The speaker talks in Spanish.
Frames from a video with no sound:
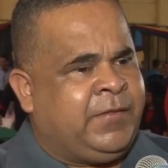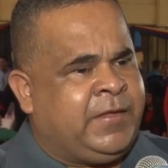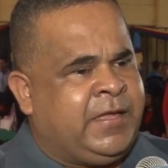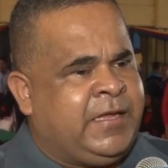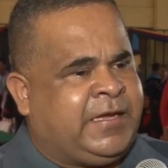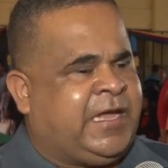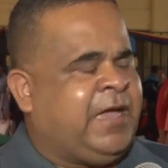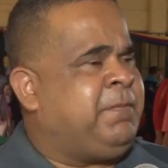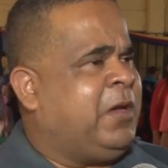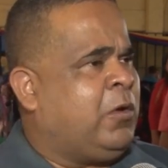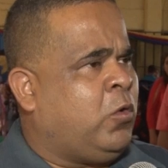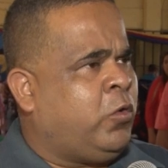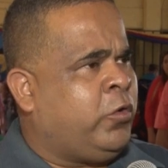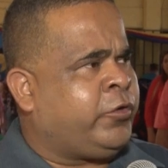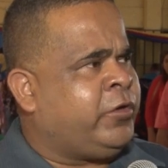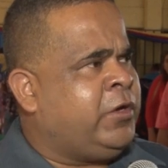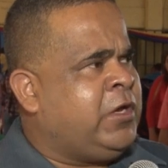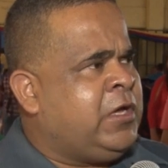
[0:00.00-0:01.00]
Y qué
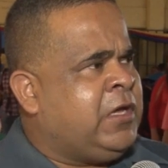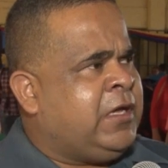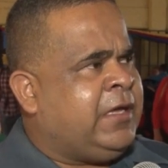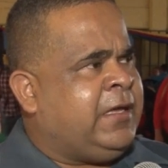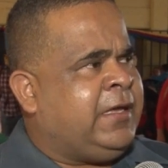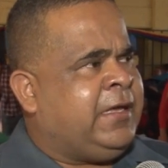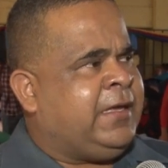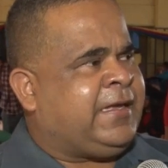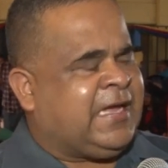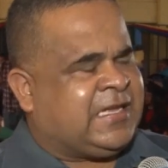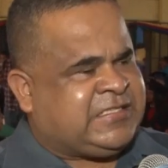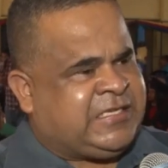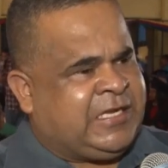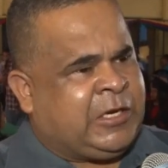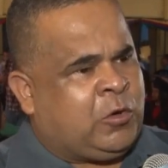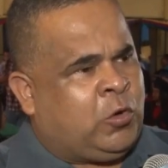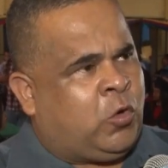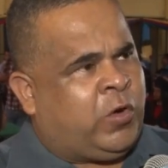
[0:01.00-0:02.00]
mejor eh, que
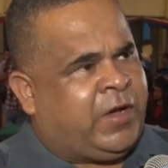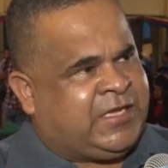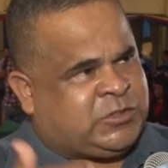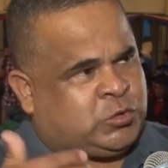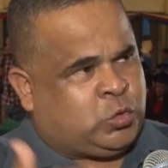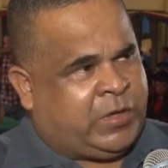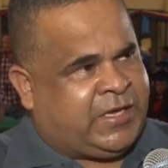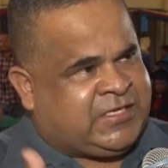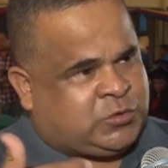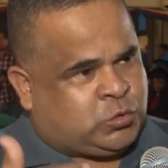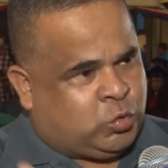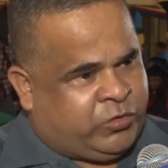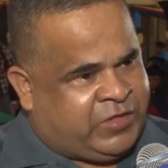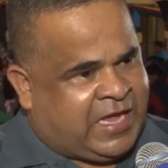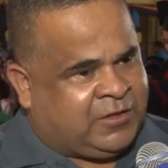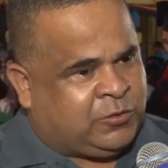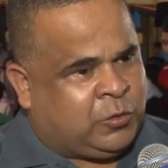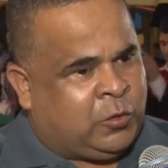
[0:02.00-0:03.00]
hacerlo
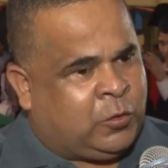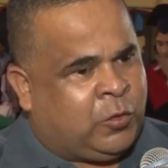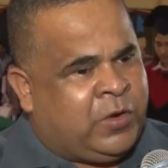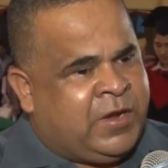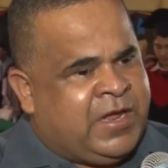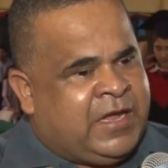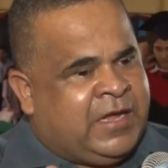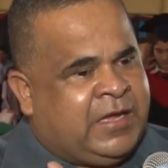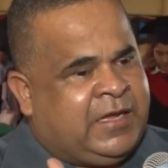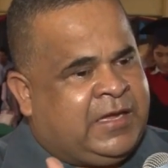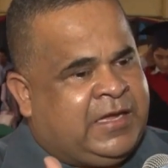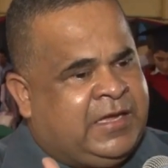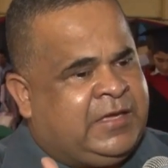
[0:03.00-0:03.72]
estudiándolo eh,